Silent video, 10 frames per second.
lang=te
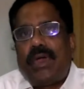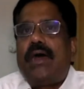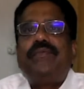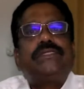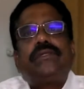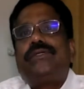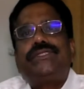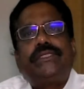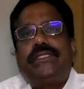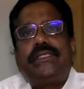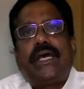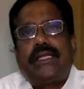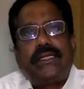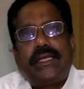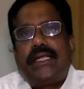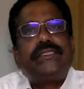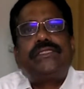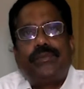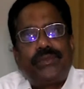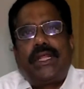మా ఆఫీస్లో వచ్చింది దారుణంగా దాడి
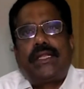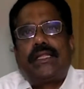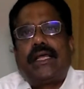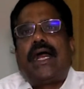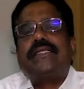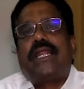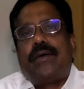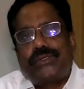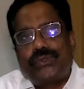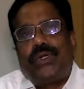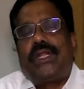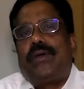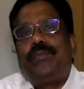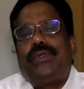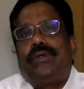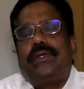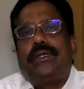చేసి చెప్తున్నారు కదా అసలు ఆమెను చూడనప్పుడు